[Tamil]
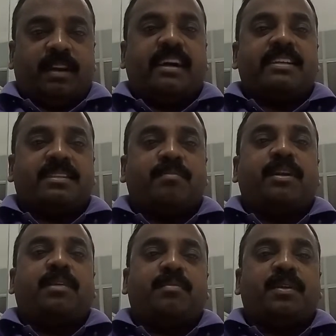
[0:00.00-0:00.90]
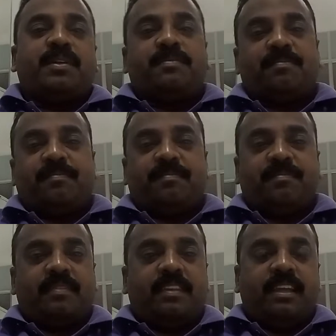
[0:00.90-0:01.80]
காசு சம்பாதிக்க முடியாது
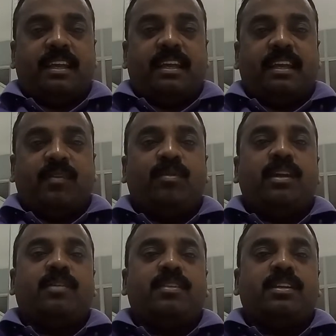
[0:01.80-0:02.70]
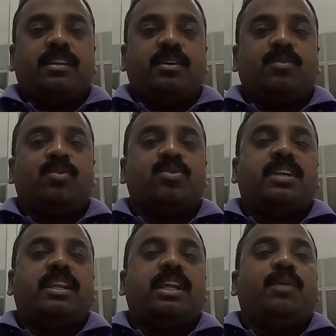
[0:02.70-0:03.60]
இவங்களுக்கு வந்து இந்த குரு
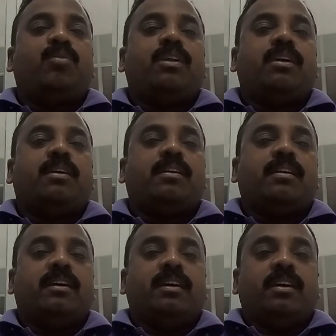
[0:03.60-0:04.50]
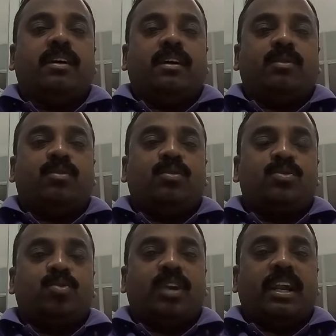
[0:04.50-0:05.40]
சனி இணைவுள்ள குரு
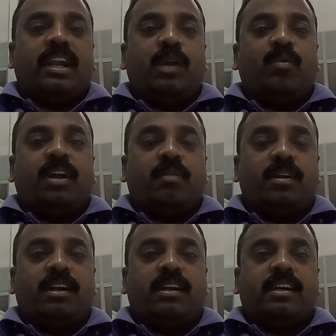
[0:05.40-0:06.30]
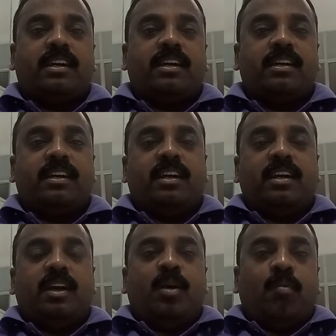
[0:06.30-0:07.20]
சூரியன் இணைவுள்ள நபர்களுக்கு
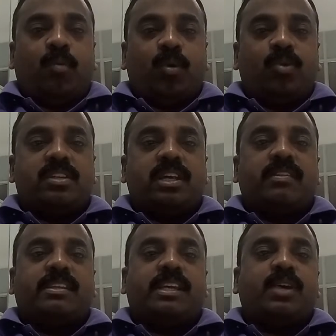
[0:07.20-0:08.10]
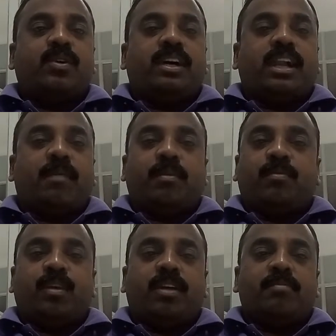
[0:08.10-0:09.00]
பொது சேவை செய்யணுங்கிற
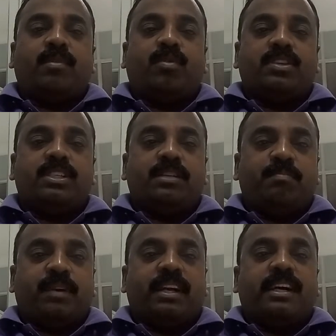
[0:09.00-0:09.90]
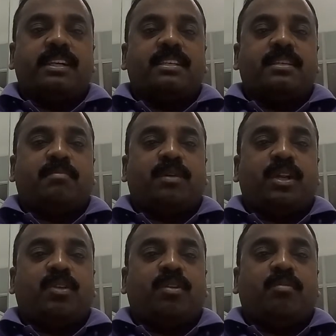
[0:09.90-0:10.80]
அமைப்பு இருக்குமே ஒழிஞ்சு பணங்காசு
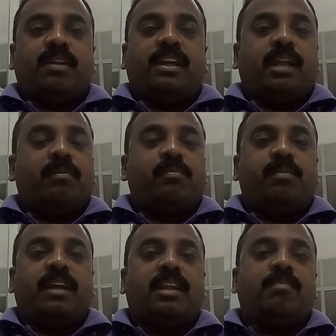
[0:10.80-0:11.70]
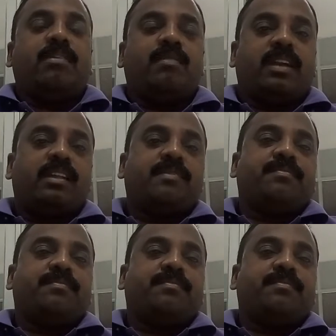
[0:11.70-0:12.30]
சம்பாதிக்கணும் அப்படிங்கிற அமைப்பு எண்ணமெல்லாம் வராது